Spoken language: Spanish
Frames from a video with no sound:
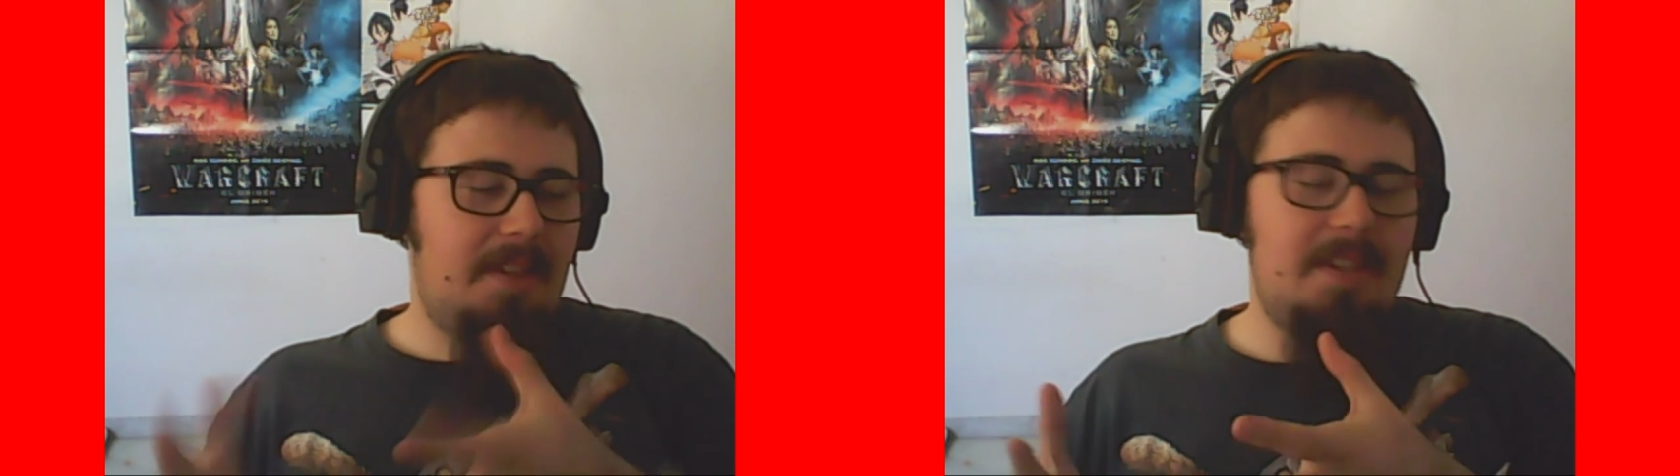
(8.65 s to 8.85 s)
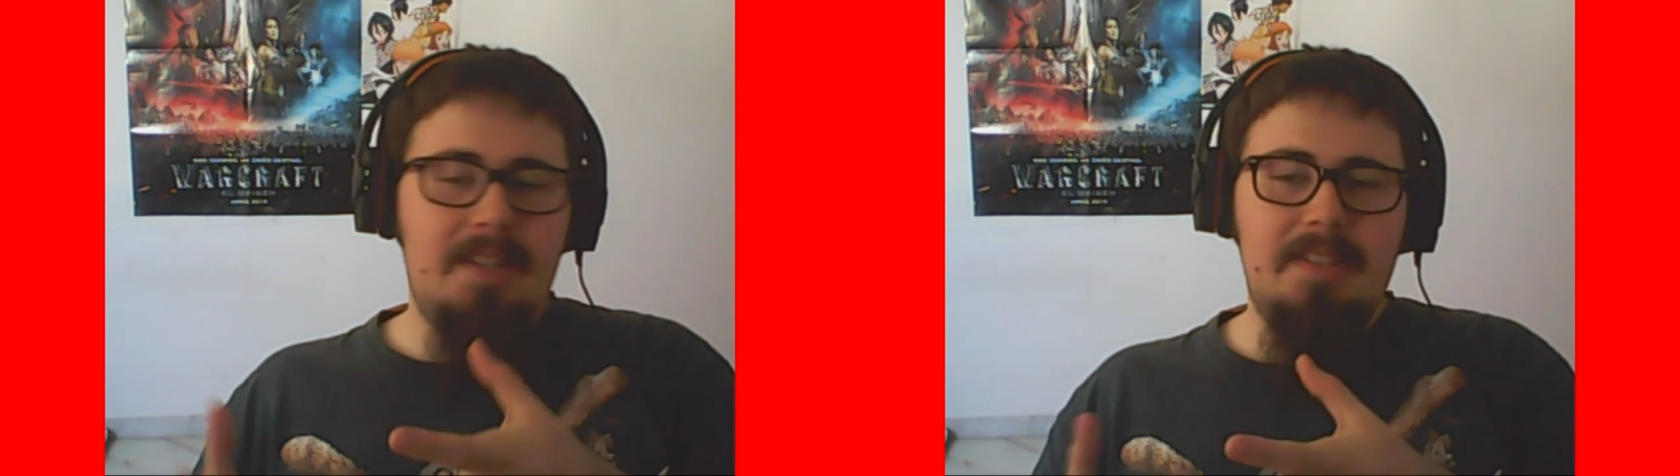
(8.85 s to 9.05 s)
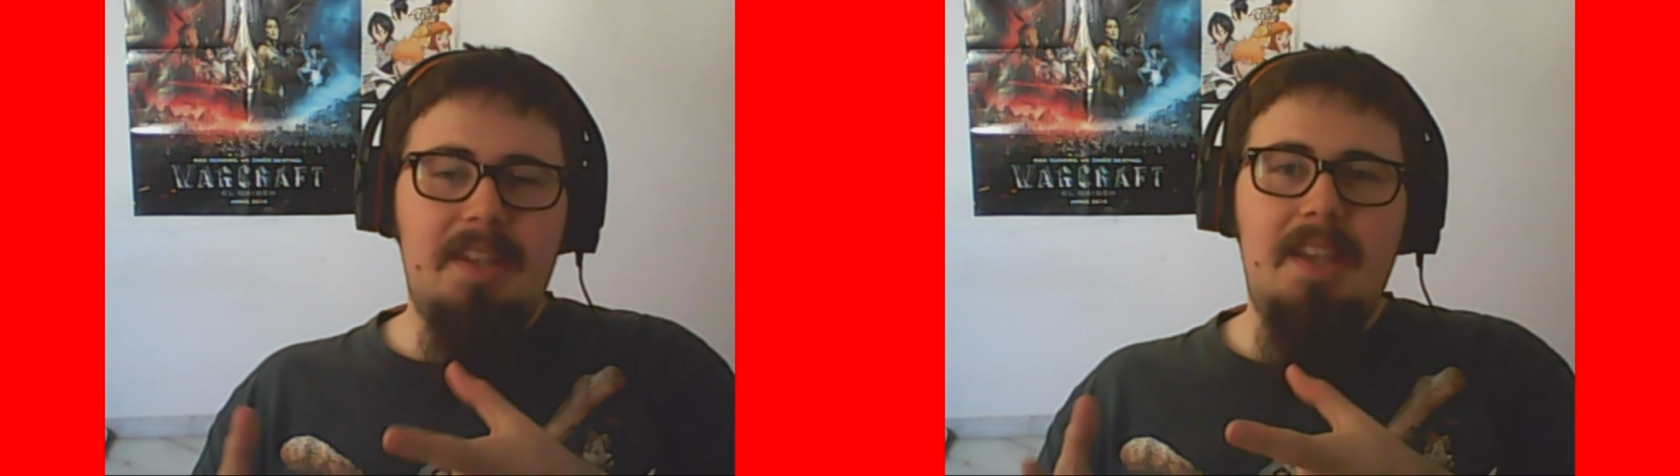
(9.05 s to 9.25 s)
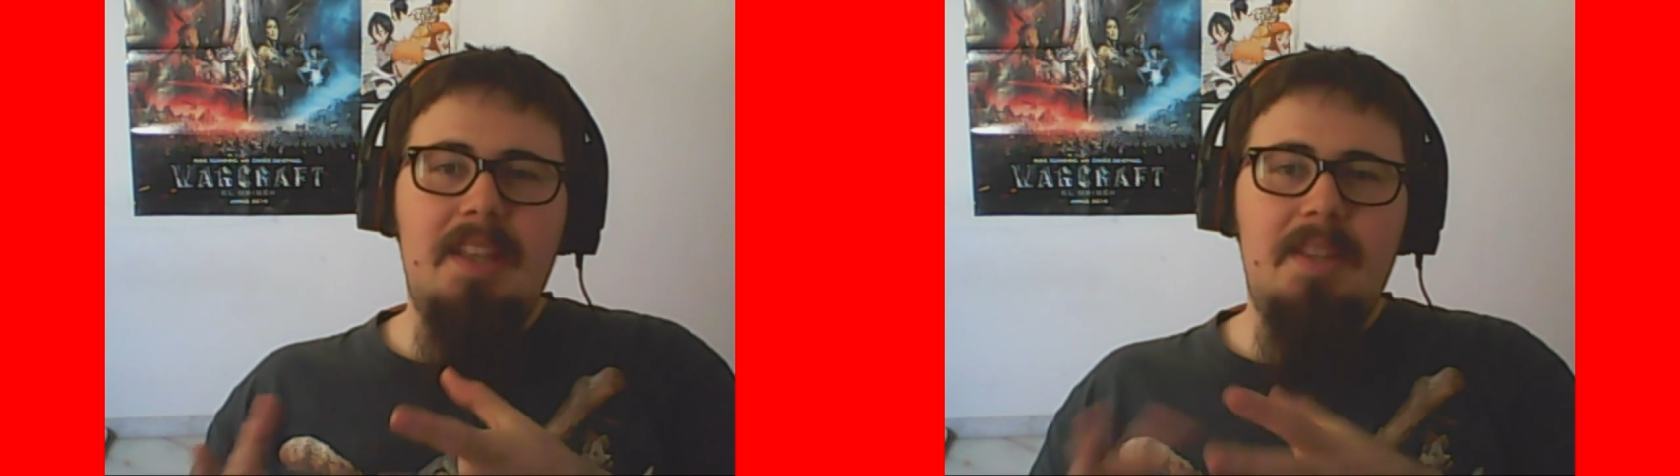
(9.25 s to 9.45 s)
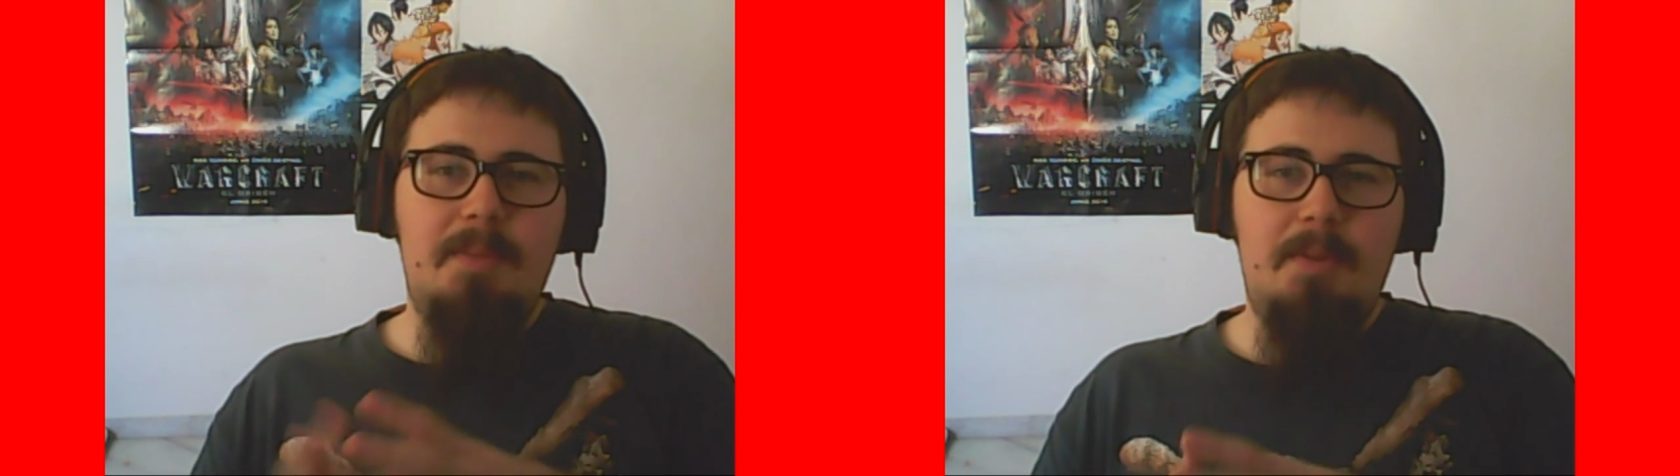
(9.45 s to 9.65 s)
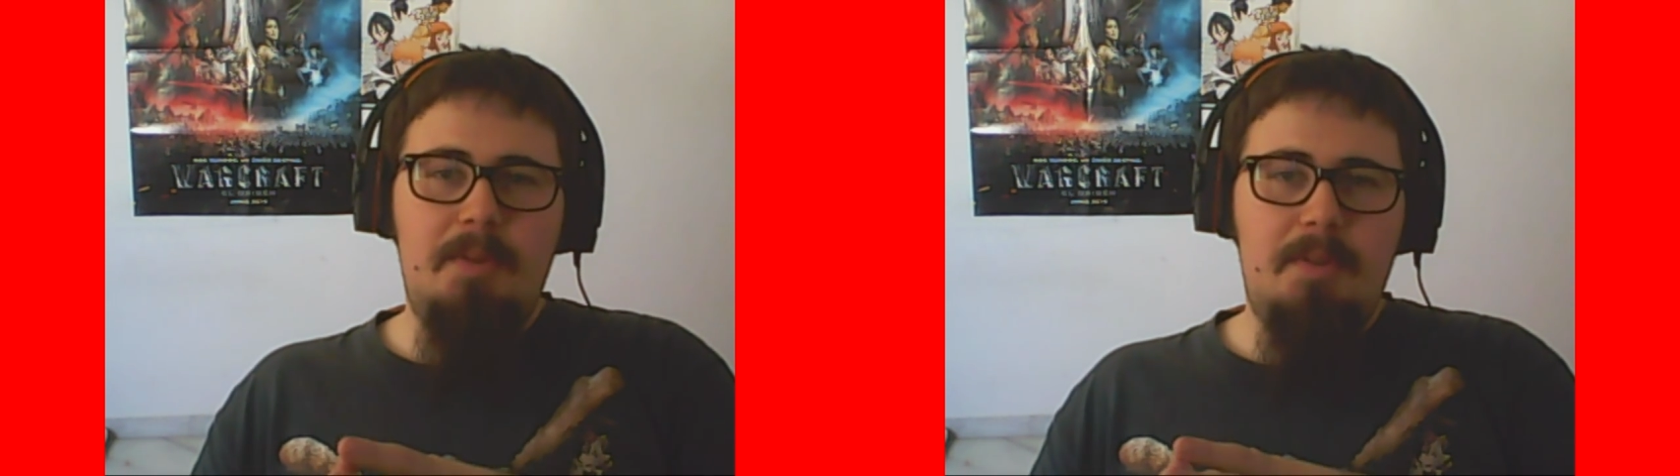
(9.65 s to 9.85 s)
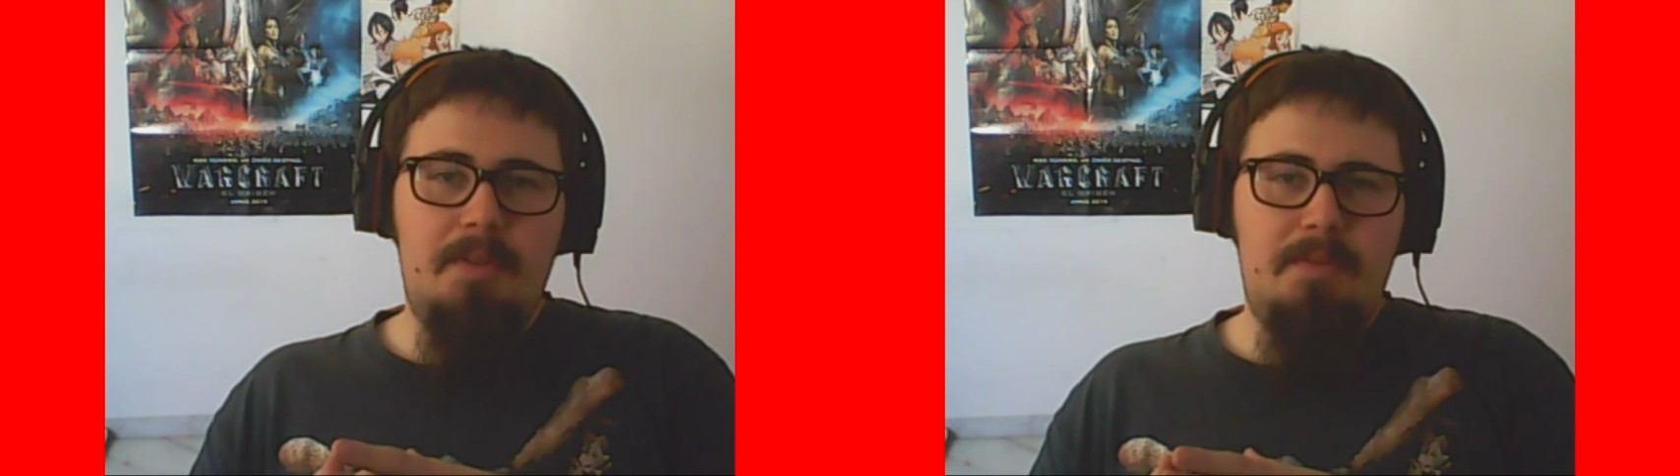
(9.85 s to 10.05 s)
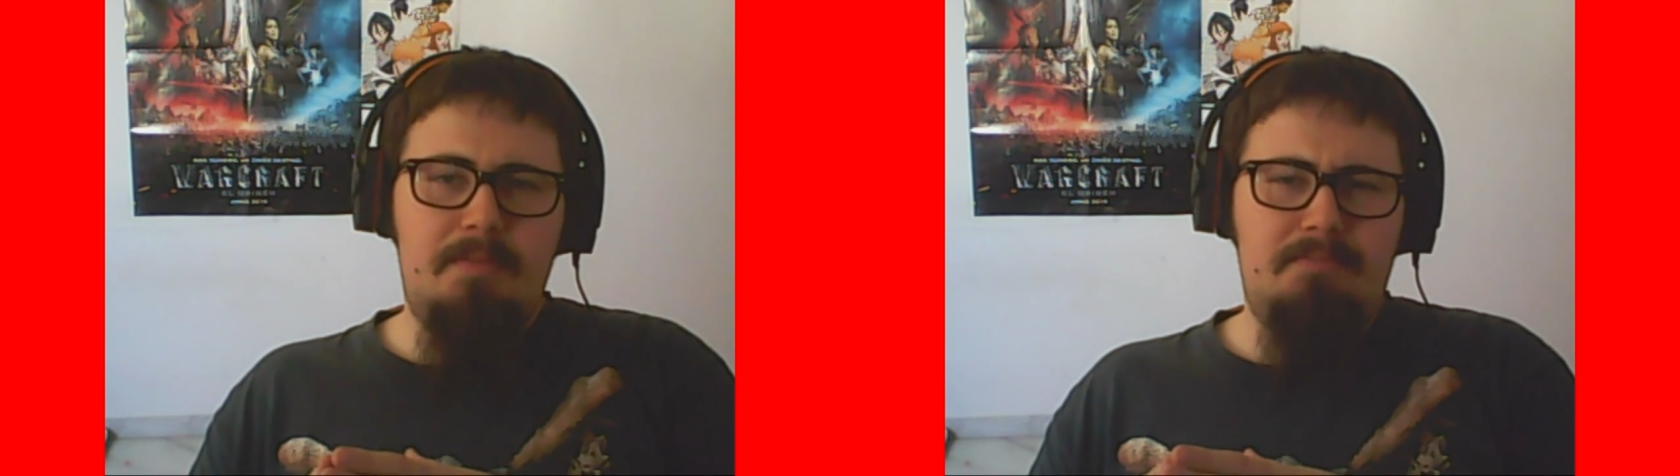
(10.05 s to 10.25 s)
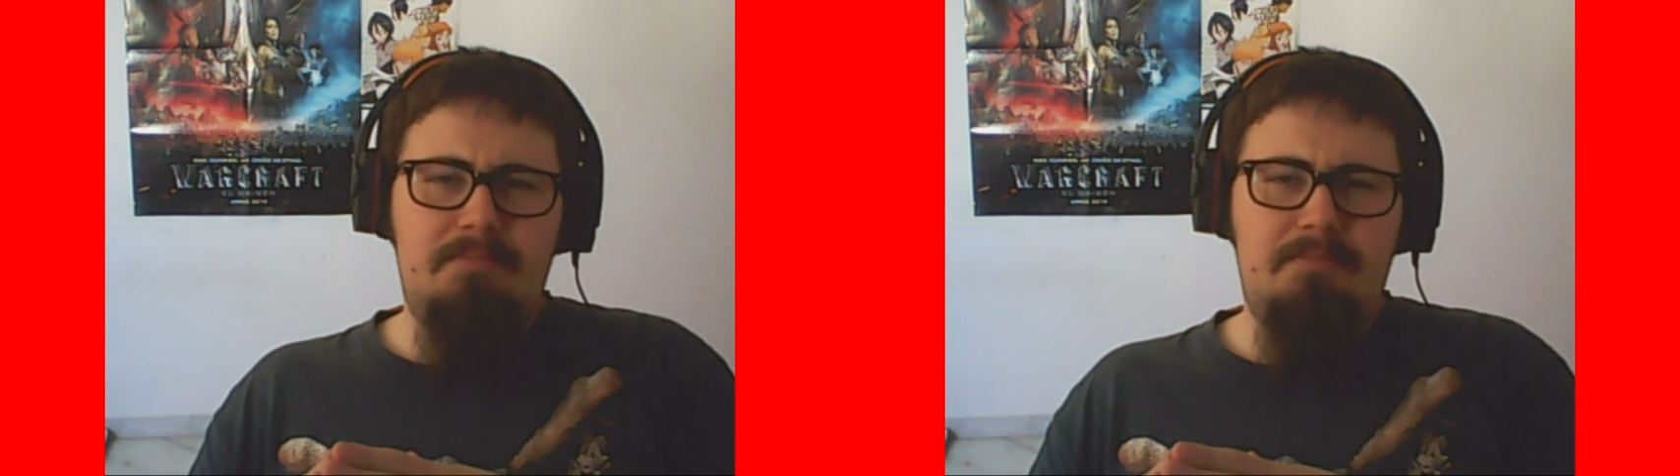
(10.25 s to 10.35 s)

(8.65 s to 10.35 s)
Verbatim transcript: Y es que llevo